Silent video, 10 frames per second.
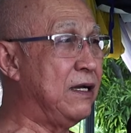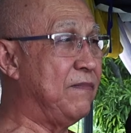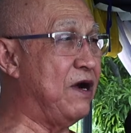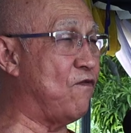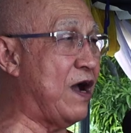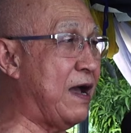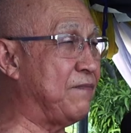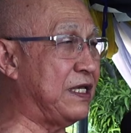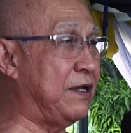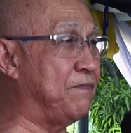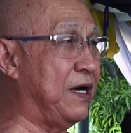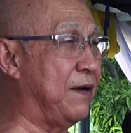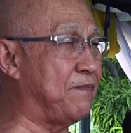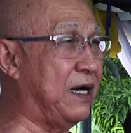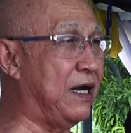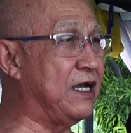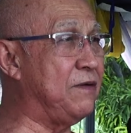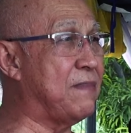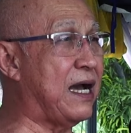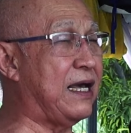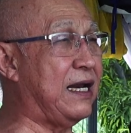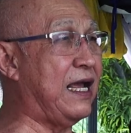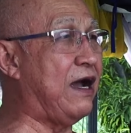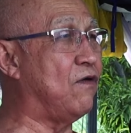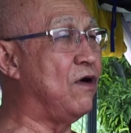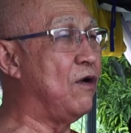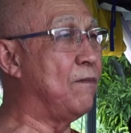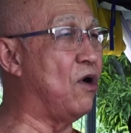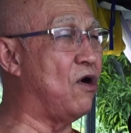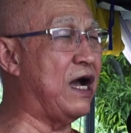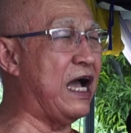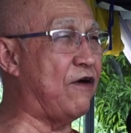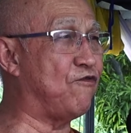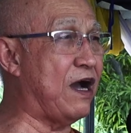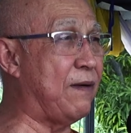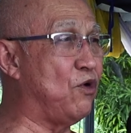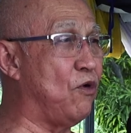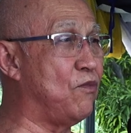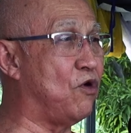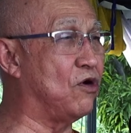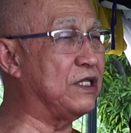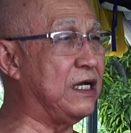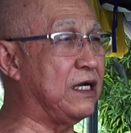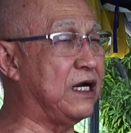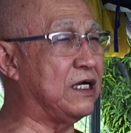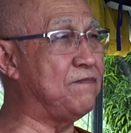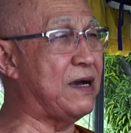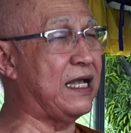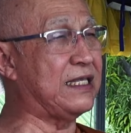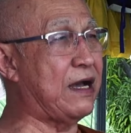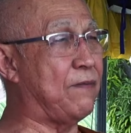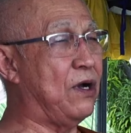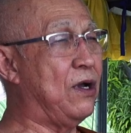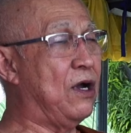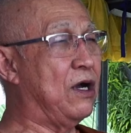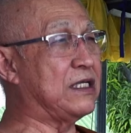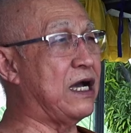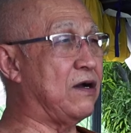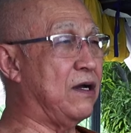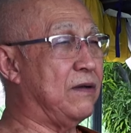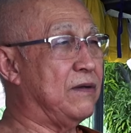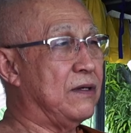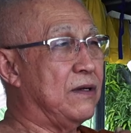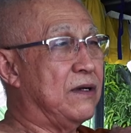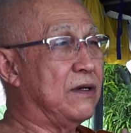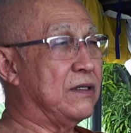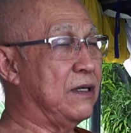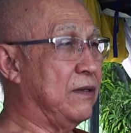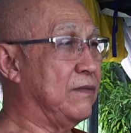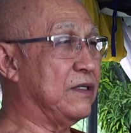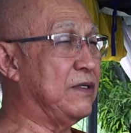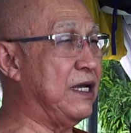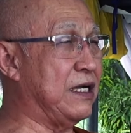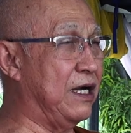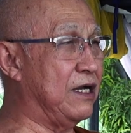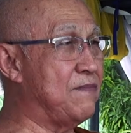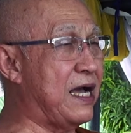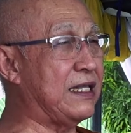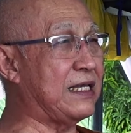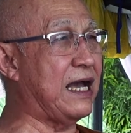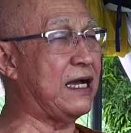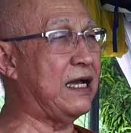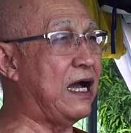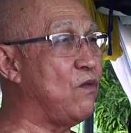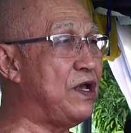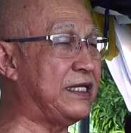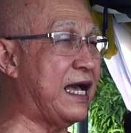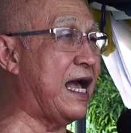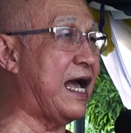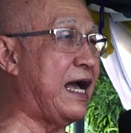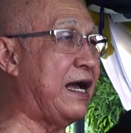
เมื่อความจริงเปิดเผยขึ้นมาแล้วโมหะความลุ่มหลงที่เกิดขึ้นมาจากจากที่เกิดขึ้นมาจากอวิชชา